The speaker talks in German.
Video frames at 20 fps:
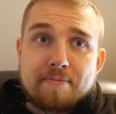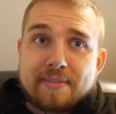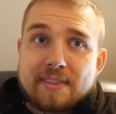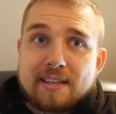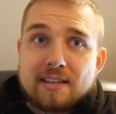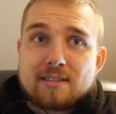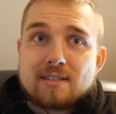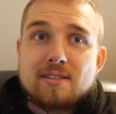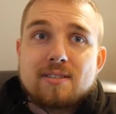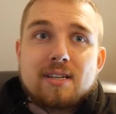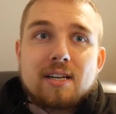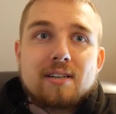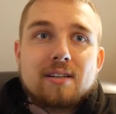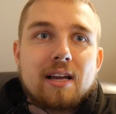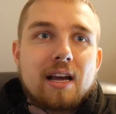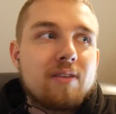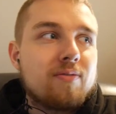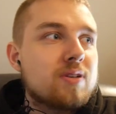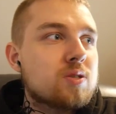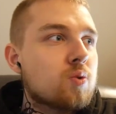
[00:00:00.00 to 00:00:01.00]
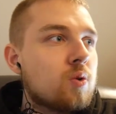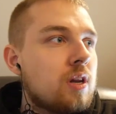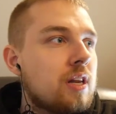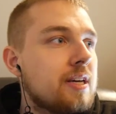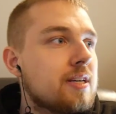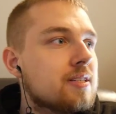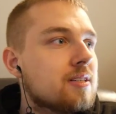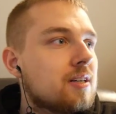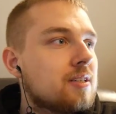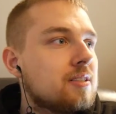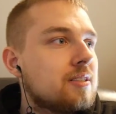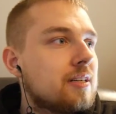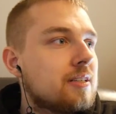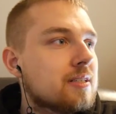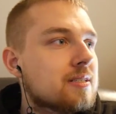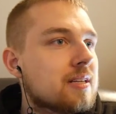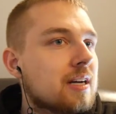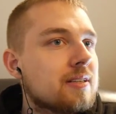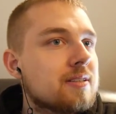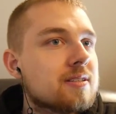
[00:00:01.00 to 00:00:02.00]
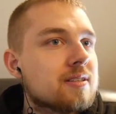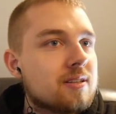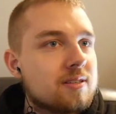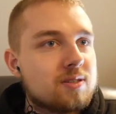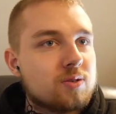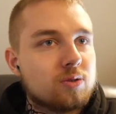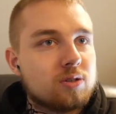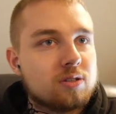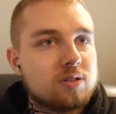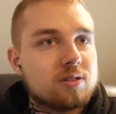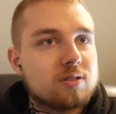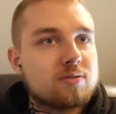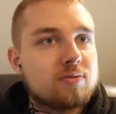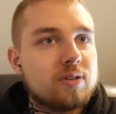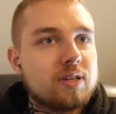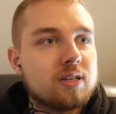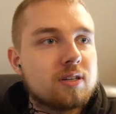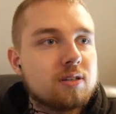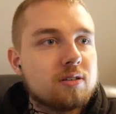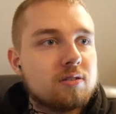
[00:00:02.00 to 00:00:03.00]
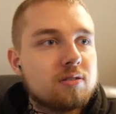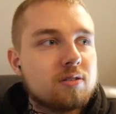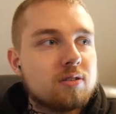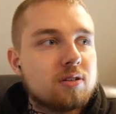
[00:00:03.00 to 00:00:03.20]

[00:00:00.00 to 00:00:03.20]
Das sind ja halt irgendwie so Lichter, die in der Distanz sind, so. Deswegen.